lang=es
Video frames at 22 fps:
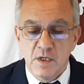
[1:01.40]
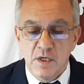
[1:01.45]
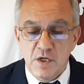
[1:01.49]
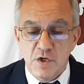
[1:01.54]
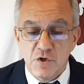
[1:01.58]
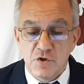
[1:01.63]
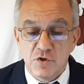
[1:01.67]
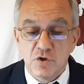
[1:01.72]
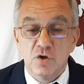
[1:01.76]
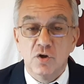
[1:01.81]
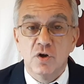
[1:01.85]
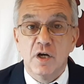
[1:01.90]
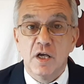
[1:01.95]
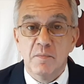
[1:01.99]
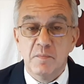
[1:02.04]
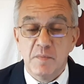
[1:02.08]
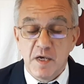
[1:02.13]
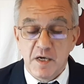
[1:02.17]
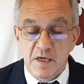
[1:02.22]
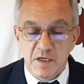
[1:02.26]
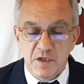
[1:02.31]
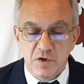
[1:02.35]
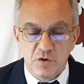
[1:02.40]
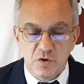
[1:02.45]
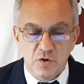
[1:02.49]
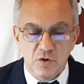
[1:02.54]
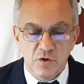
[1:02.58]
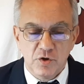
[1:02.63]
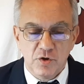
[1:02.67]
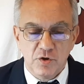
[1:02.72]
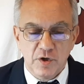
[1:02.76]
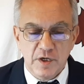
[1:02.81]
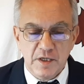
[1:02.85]
y yo en mi
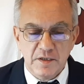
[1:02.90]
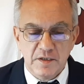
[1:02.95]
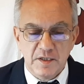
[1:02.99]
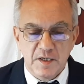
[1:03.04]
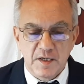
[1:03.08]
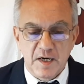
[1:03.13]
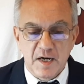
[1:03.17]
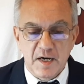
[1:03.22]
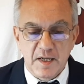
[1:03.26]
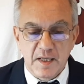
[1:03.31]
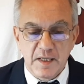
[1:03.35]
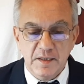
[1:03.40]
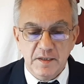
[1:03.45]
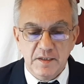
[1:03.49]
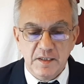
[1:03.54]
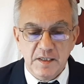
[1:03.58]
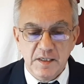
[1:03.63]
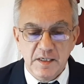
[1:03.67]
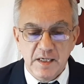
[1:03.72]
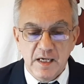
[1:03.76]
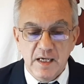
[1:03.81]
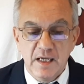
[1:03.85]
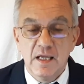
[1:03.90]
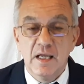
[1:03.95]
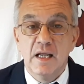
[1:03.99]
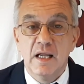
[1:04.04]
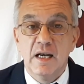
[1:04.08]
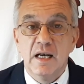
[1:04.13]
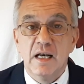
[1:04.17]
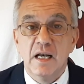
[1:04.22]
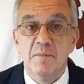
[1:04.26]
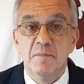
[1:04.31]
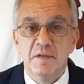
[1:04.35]
escritorio en tierra
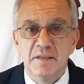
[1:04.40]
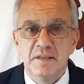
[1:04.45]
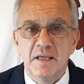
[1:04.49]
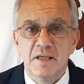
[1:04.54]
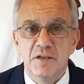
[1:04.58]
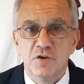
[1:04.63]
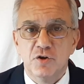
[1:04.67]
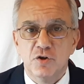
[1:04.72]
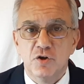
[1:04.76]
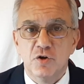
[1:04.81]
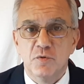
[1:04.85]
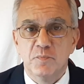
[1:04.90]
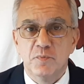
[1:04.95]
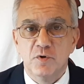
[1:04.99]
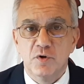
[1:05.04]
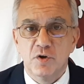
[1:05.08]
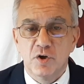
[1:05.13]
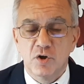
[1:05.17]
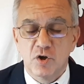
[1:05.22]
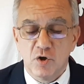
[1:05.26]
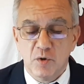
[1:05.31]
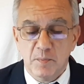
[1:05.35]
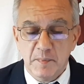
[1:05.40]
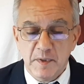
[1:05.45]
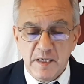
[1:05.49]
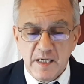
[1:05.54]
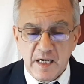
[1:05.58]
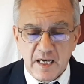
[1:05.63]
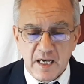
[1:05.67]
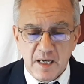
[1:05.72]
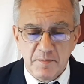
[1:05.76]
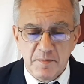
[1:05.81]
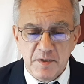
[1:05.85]
argentina, lamentando no poder
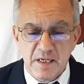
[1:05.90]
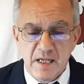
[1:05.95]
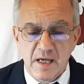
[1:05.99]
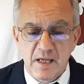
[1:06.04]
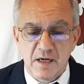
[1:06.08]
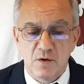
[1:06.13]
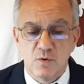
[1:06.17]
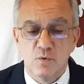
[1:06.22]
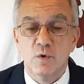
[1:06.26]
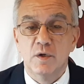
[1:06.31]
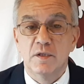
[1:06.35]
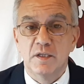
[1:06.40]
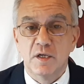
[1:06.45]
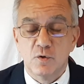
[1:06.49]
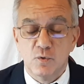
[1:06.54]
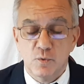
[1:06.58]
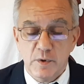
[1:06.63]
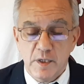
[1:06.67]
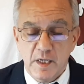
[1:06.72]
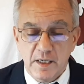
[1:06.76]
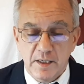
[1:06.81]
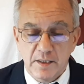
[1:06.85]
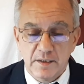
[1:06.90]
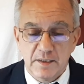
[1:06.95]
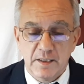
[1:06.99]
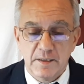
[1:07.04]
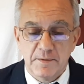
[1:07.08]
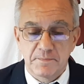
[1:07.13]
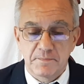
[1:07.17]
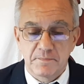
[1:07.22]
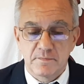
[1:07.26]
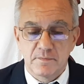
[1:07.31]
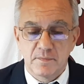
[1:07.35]
caminar vuestra cubierta.
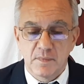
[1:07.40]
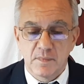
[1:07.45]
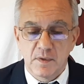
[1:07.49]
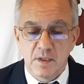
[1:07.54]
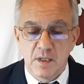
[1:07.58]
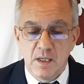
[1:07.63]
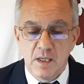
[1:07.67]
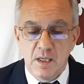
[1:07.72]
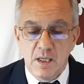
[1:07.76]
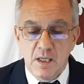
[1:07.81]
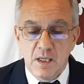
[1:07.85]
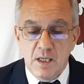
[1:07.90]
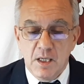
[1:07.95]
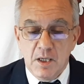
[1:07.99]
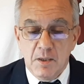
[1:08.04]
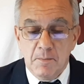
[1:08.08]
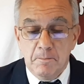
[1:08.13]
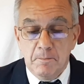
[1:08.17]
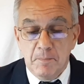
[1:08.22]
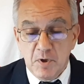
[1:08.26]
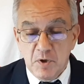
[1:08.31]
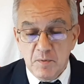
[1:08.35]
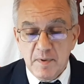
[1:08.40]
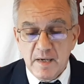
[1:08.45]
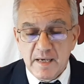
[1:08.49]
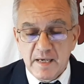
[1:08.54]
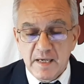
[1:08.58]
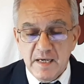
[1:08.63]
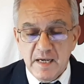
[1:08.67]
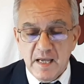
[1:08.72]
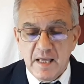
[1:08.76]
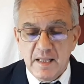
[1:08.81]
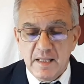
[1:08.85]
Pero más
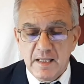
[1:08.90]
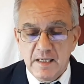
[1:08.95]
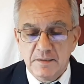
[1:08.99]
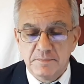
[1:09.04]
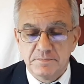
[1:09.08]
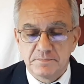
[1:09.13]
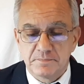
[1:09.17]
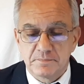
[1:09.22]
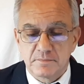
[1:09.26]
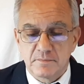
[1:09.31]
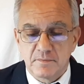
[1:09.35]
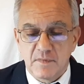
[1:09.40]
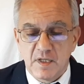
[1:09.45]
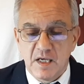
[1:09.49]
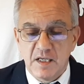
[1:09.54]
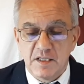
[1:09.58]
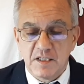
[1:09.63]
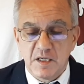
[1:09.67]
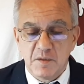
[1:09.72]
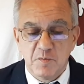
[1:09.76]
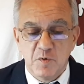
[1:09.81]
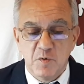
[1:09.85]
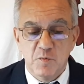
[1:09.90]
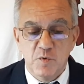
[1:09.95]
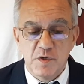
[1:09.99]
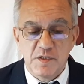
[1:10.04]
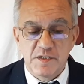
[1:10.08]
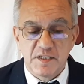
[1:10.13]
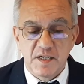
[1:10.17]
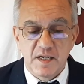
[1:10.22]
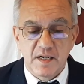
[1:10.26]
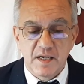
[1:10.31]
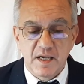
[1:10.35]
que nada, estamos muy
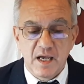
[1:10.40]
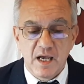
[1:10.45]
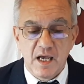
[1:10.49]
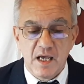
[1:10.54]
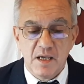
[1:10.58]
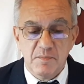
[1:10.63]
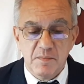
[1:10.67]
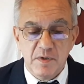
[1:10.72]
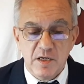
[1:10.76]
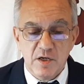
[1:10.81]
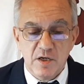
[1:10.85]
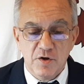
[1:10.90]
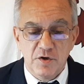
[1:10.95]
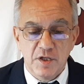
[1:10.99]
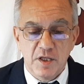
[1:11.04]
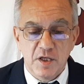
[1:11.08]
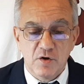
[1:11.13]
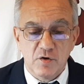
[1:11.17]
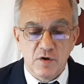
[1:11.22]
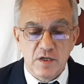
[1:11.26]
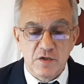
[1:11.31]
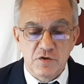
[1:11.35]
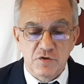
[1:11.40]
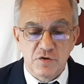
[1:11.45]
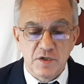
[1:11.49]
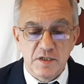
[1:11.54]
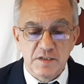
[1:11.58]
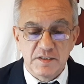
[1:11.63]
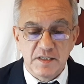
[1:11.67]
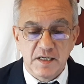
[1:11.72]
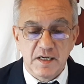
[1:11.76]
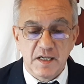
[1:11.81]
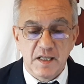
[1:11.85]
cerca en millones de
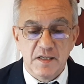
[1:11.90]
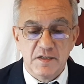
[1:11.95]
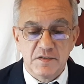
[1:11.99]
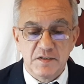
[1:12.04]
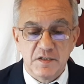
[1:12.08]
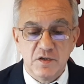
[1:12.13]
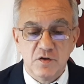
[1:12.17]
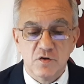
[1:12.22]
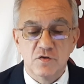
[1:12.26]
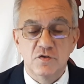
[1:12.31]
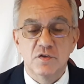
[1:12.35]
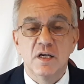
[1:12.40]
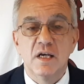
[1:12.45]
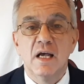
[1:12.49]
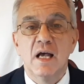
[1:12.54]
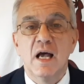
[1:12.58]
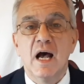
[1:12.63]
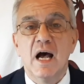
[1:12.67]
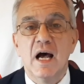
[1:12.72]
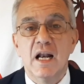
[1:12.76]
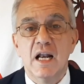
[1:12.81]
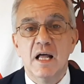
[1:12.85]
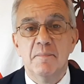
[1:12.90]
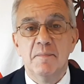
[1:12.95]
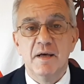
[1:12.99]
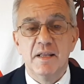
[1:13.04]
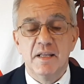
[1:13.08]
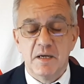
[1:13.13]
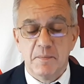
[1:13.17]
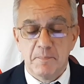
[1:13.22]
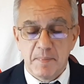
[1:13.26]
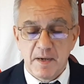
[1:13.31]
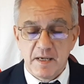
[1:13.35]
corazones agradecidos a la
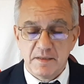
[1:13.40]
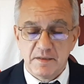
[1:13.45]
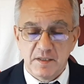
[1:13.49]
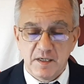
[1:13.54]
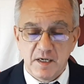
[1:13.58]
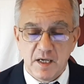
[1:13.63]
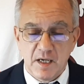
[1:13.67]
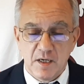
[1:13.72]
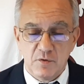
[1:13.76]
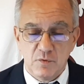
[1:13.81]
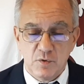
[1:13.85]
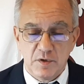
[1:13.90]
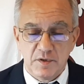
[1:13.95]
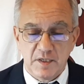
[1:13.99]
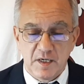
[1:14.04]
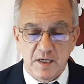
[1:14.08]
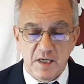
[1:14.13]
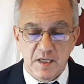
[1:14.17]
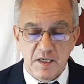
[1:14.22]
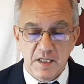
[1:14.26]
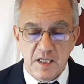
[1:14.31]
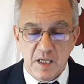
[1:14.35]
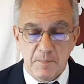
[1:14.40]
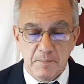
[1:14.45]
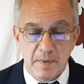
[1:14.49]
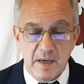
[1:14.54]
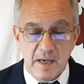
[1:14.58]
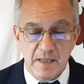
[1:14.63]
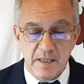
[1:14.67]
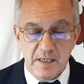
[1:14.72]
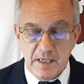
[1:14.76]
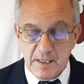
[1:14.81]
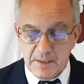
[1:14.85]
madre patria, nuestra querida
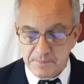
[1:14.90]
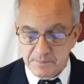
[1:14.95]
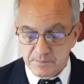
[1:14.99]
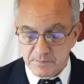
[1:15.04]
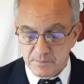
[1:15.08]
España.